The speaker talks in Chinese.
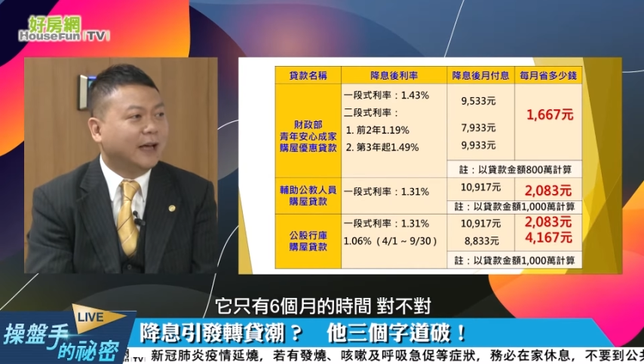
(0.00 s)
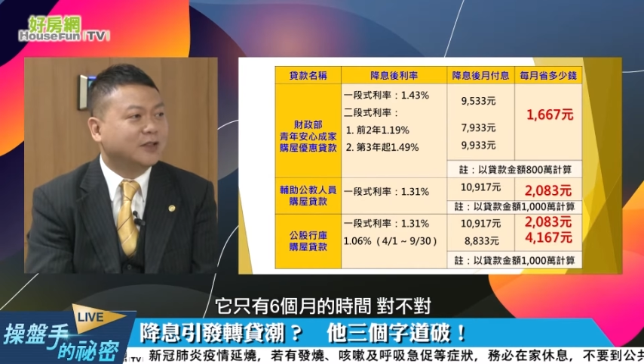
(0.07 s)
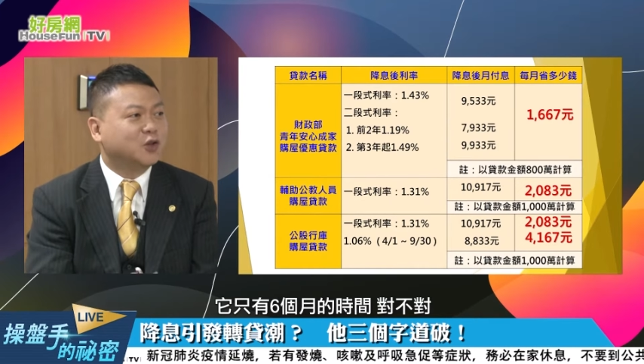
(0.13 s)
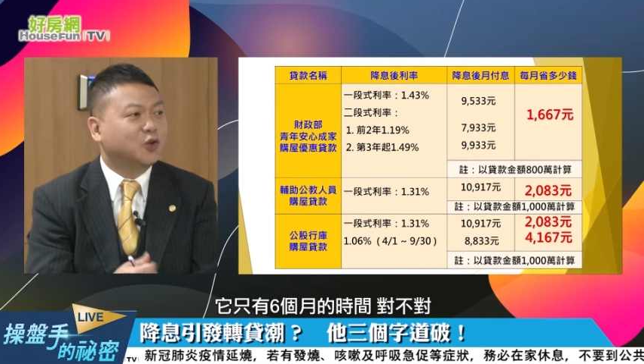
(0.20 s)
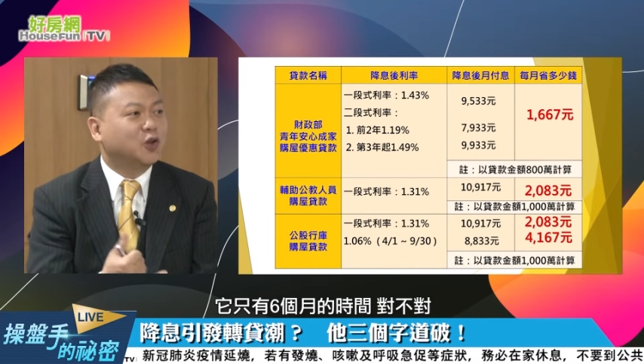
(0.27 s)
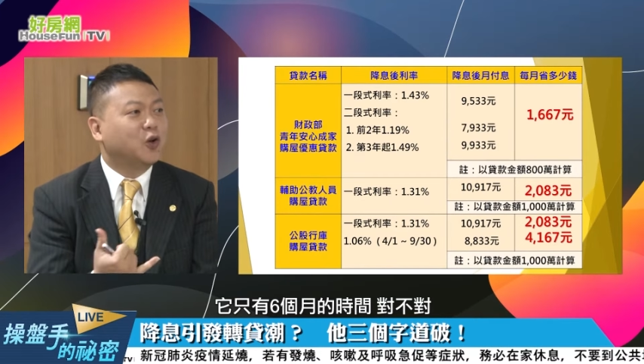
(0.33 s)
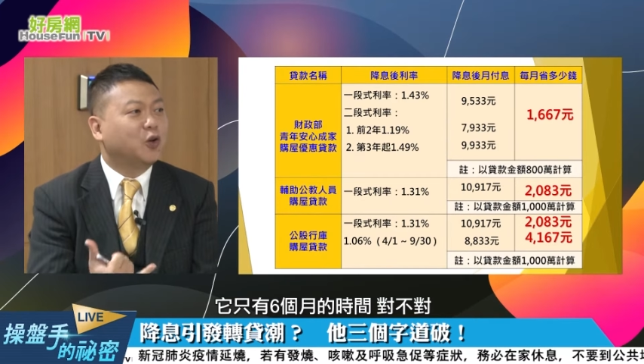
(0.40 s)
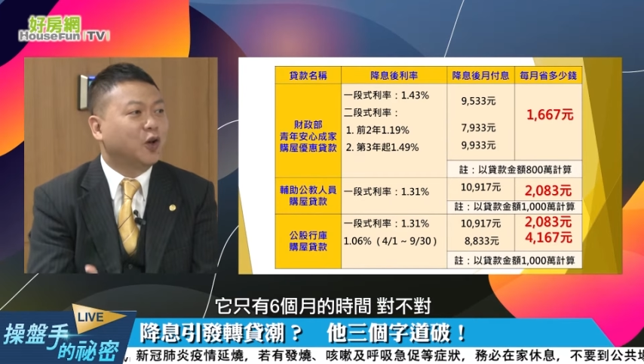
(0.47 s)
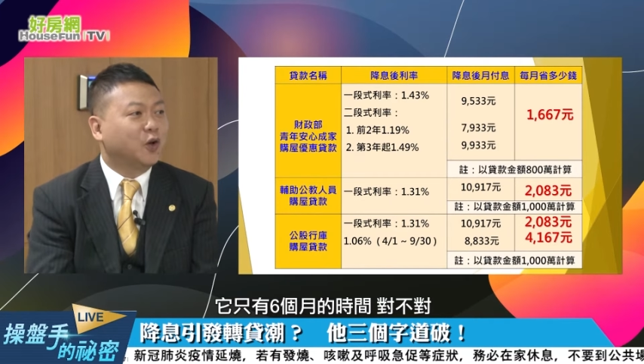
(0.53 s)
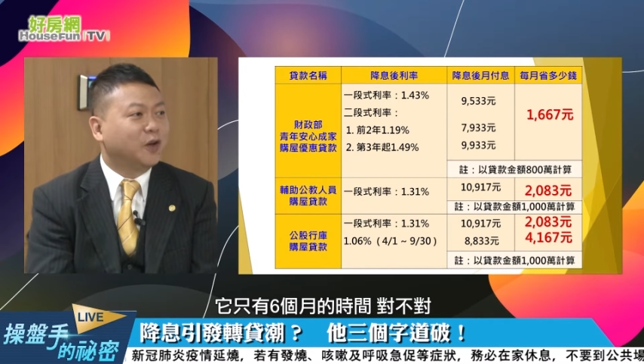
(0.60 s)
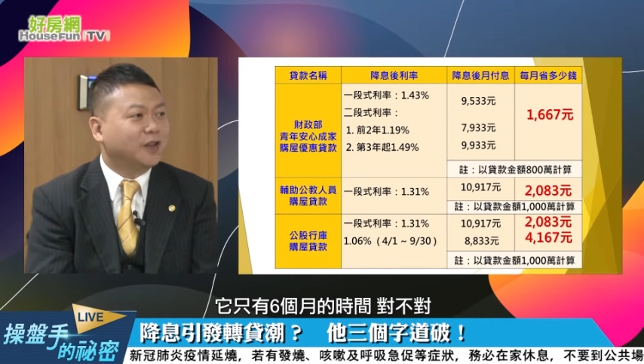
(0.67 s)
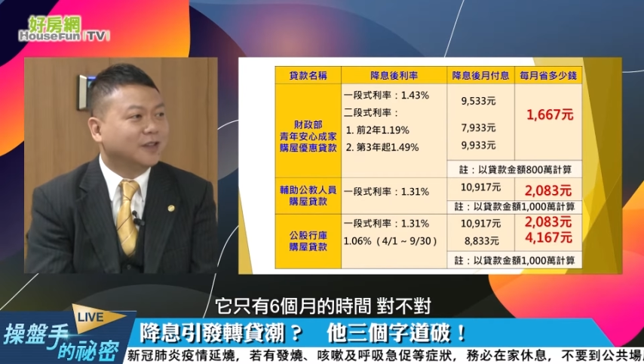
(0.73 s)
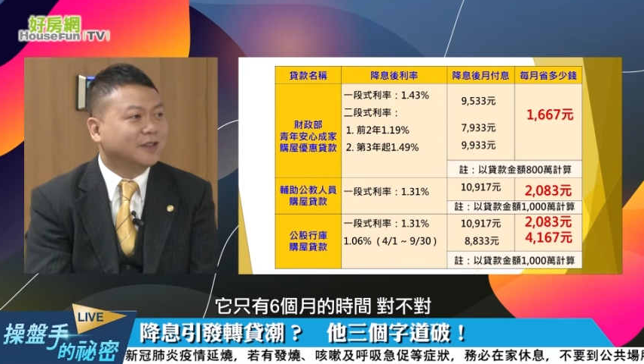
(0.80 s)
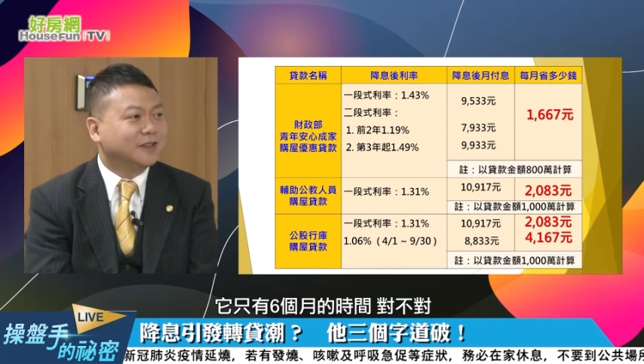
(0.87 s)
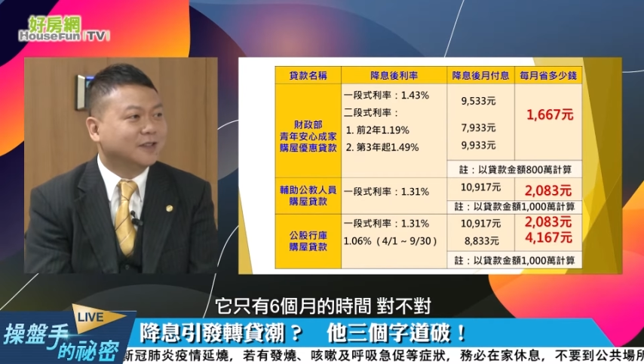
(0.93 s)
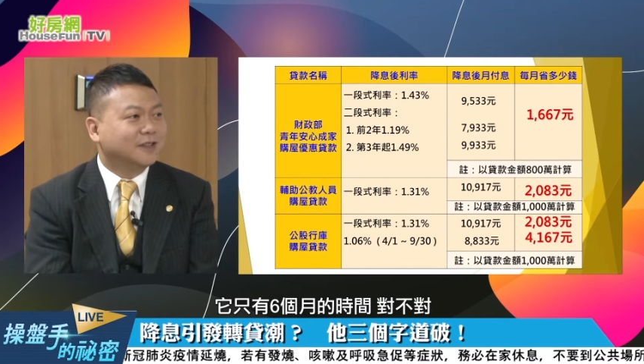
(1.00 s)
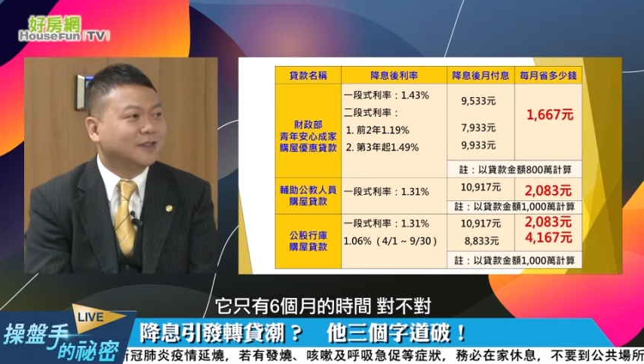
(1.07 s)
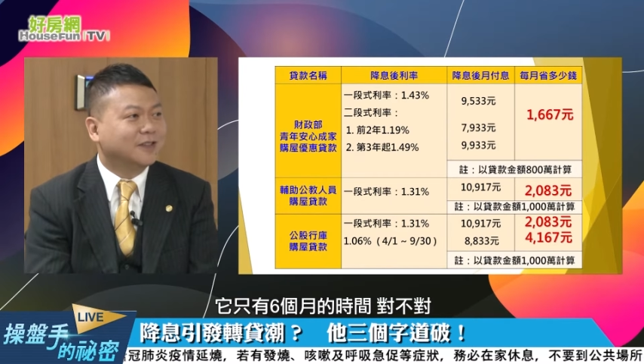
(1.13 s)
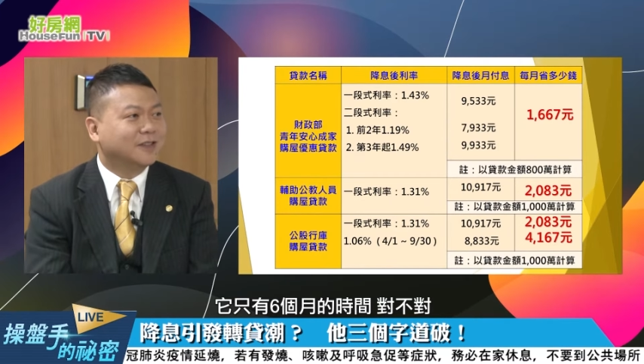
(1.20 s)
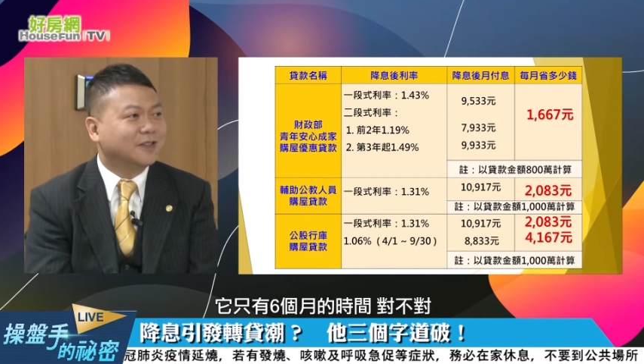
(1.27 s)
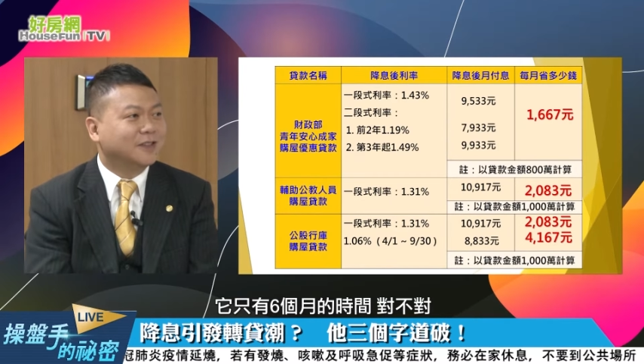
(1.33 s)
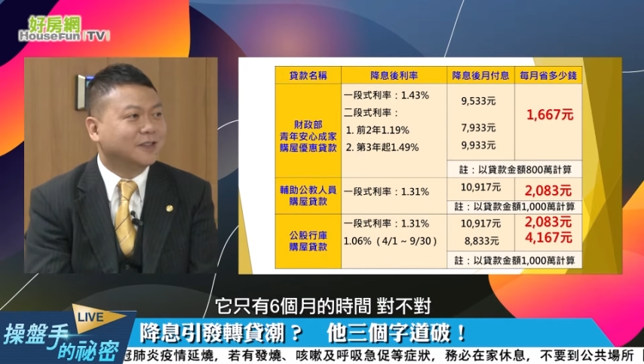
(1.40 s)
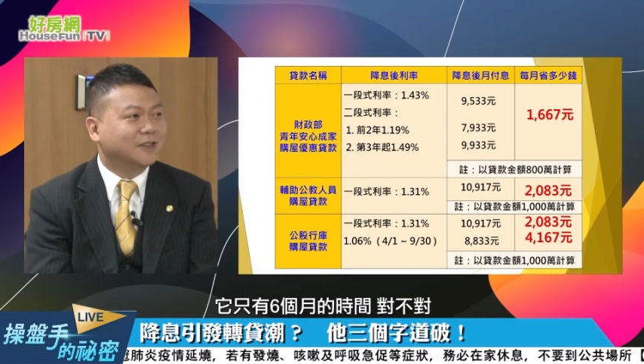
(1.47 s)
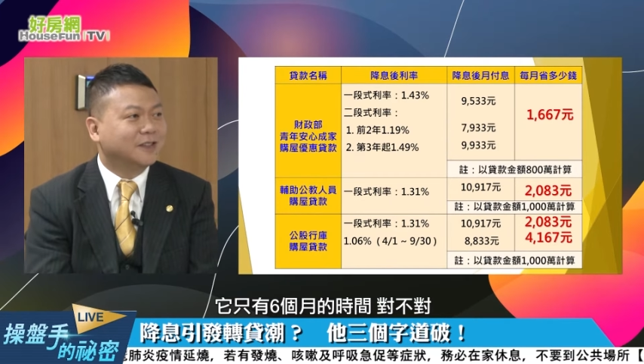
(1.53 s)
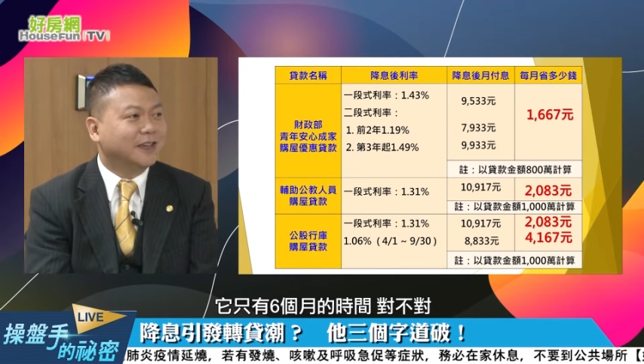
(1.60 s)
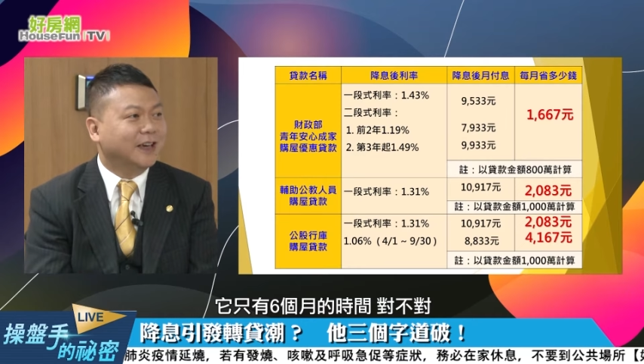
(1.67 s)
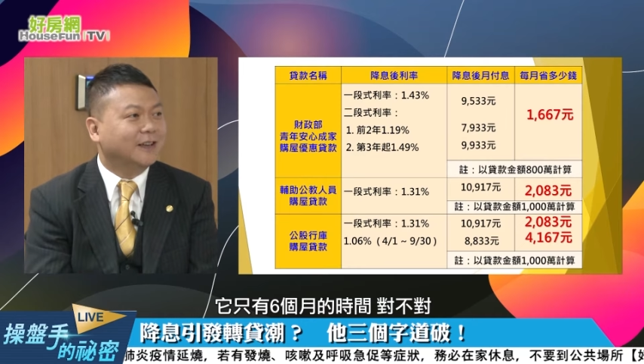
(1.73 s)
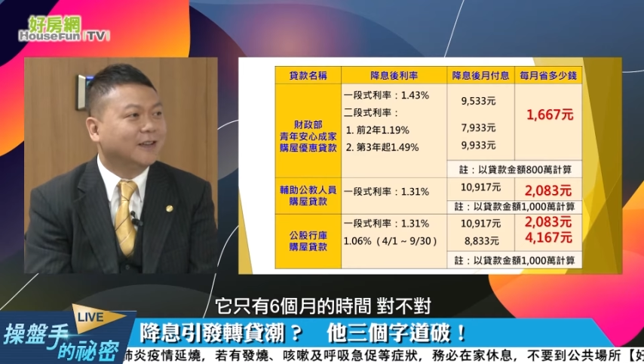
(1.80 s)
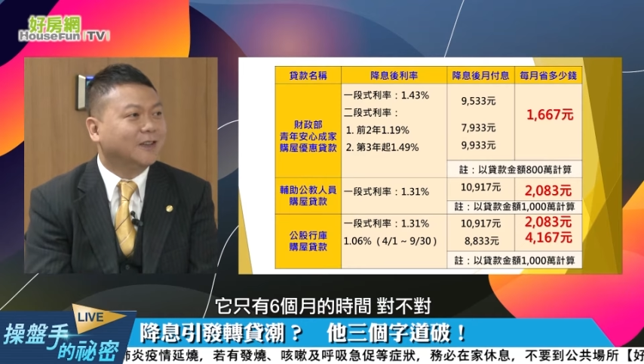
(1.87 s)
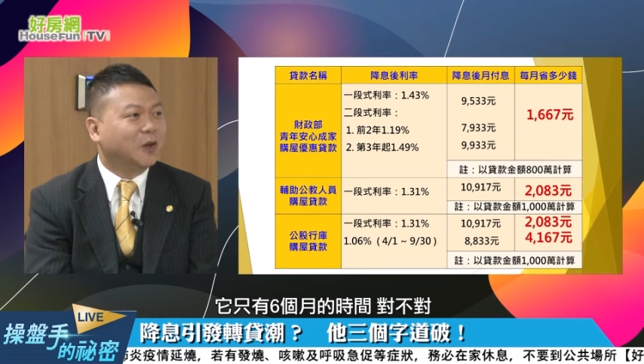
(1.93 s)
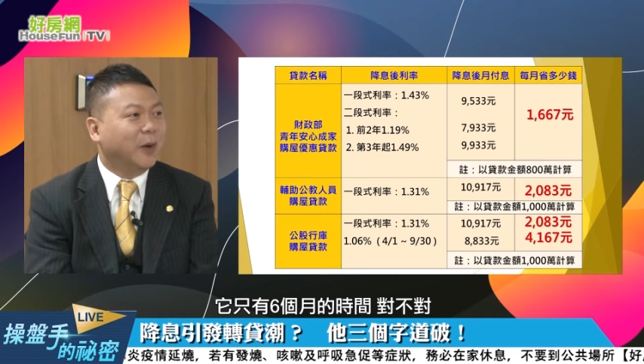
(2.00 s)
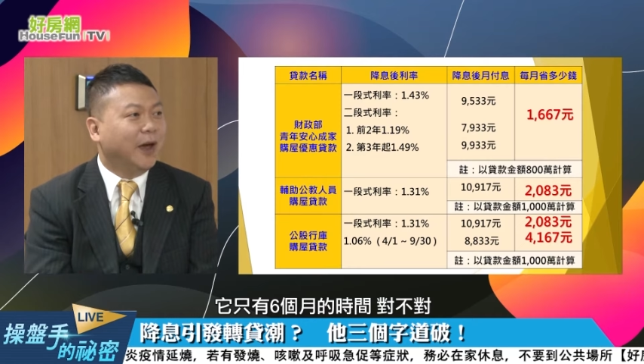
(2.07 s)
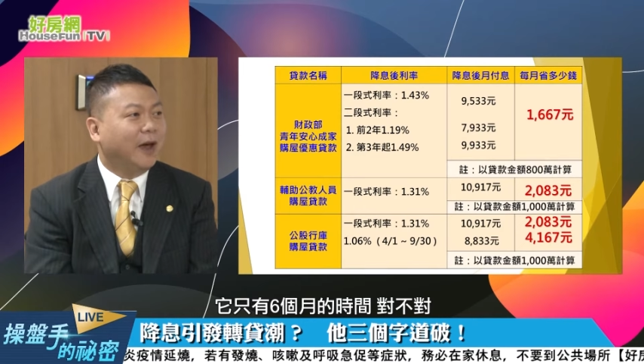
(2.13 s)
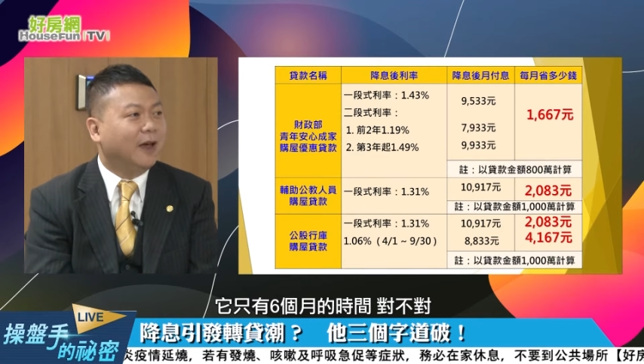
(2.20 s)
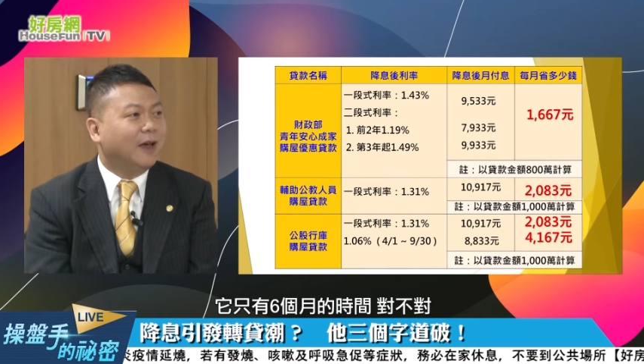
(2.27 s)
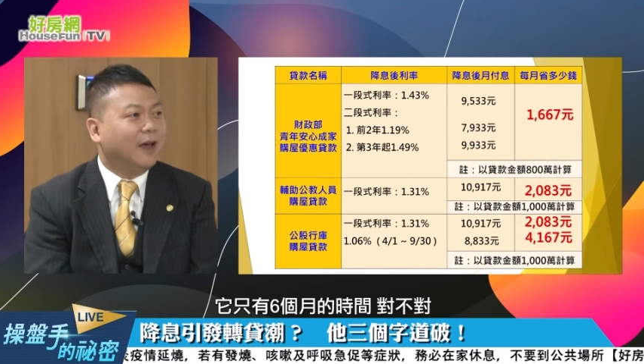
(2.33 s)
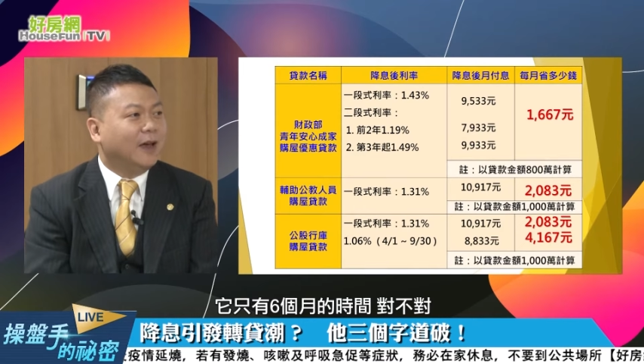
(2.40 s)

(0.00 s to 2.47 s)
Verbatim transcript: 它只有6个月的时间，对，